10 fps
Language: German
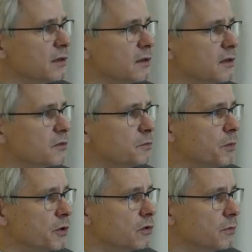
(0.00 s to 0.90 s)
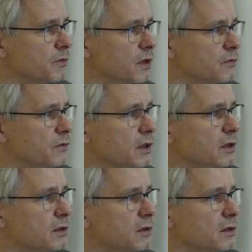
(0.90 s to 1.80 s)
Das Publikum, das
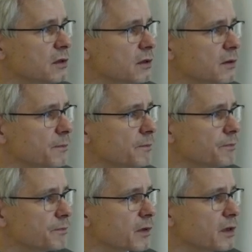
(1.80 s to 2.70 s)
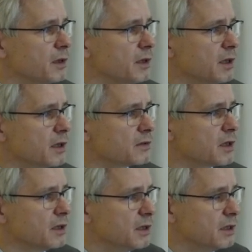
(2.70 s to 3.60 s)
wir ähm, in
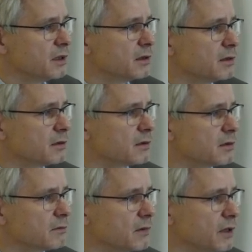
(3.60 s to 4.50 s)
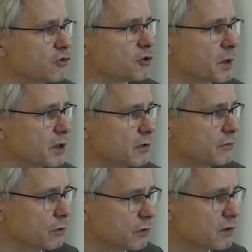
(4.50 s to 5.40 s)
erster Linie anzusprechen
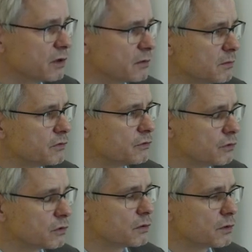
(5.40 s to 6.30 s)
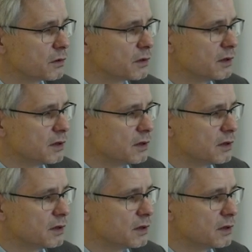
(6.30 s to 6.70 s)
gewohnt sind mit Führungen,